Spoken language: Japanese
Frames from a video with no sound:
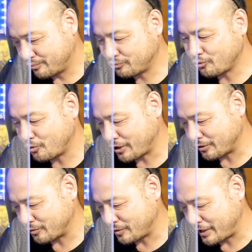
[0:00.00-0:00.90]
踏家
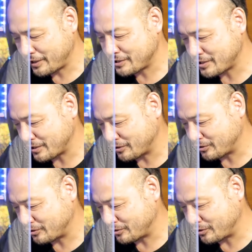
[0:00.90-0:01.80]
の新井さ
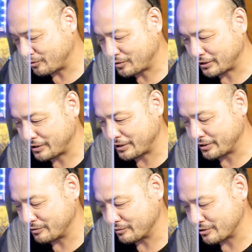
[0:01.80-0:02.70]
んっていう方がい
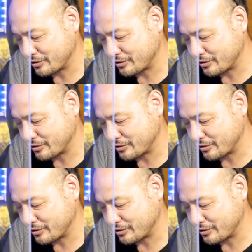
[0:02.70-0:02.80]
るんですけ